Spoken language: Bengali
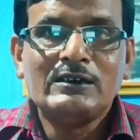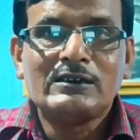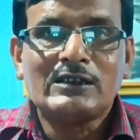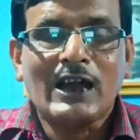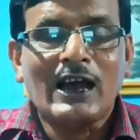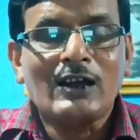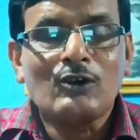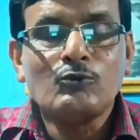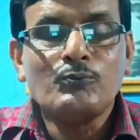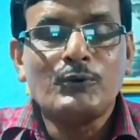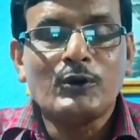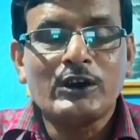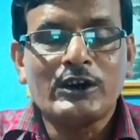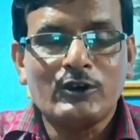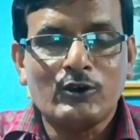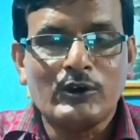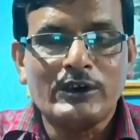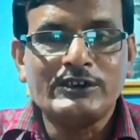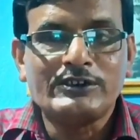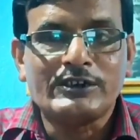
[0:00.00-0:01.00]
তার উপরে
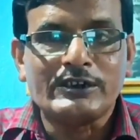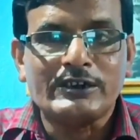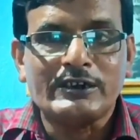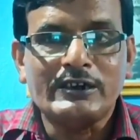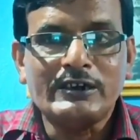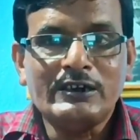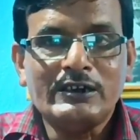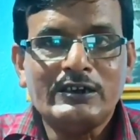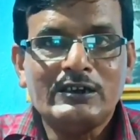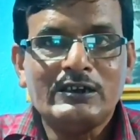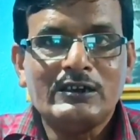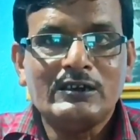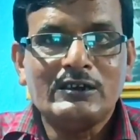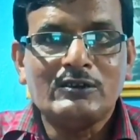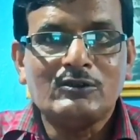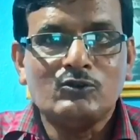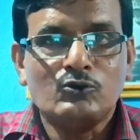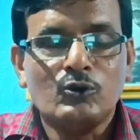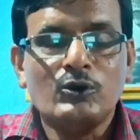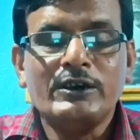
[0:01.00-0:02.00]
রয়েছে
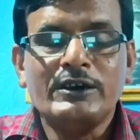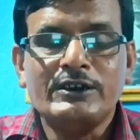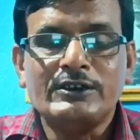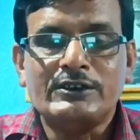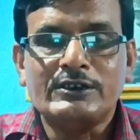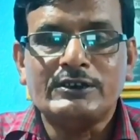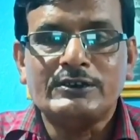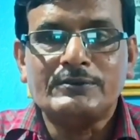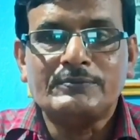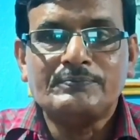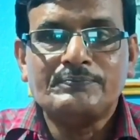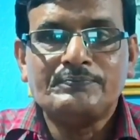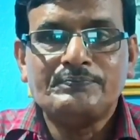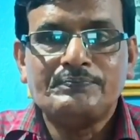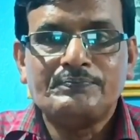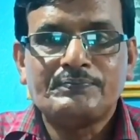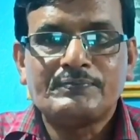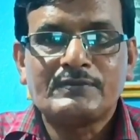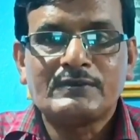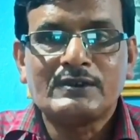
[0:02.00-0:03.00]
দুর্নীতি
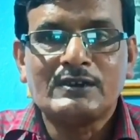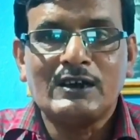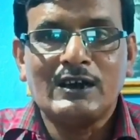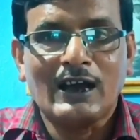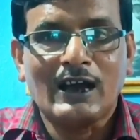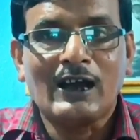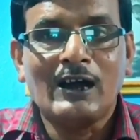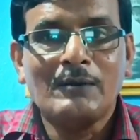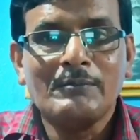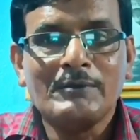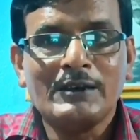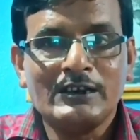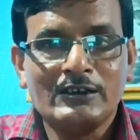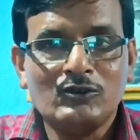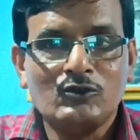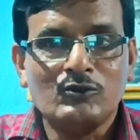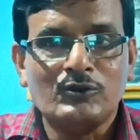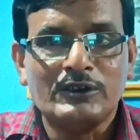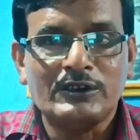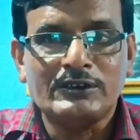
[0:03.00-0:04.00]
লাগামহীন
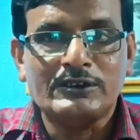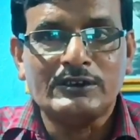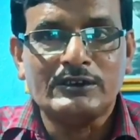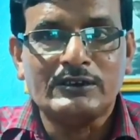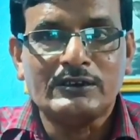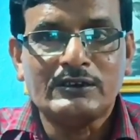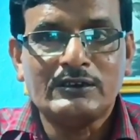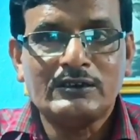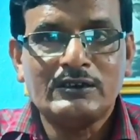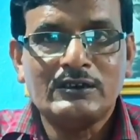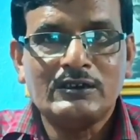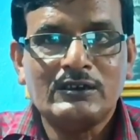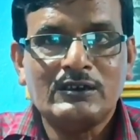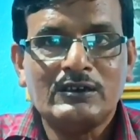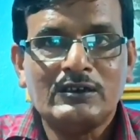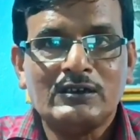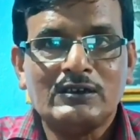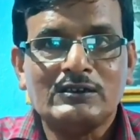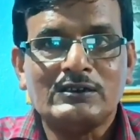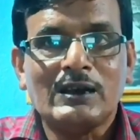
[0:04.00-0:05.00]
দুর্নীতি
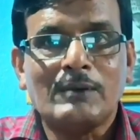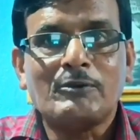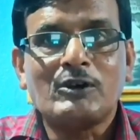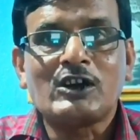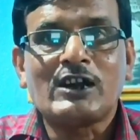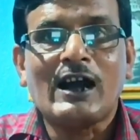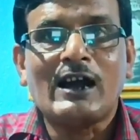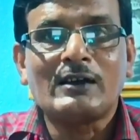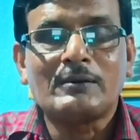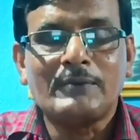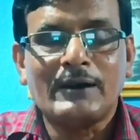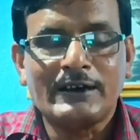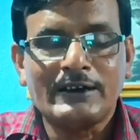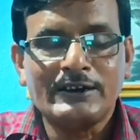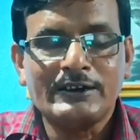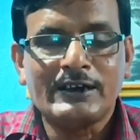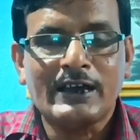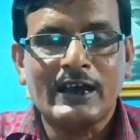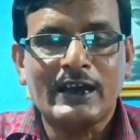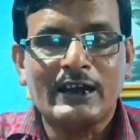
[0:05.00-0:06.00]
যেমন
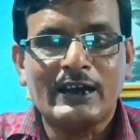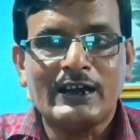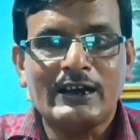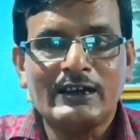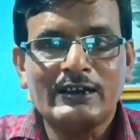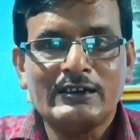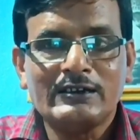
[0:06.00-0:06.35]
কাটমানির খেলা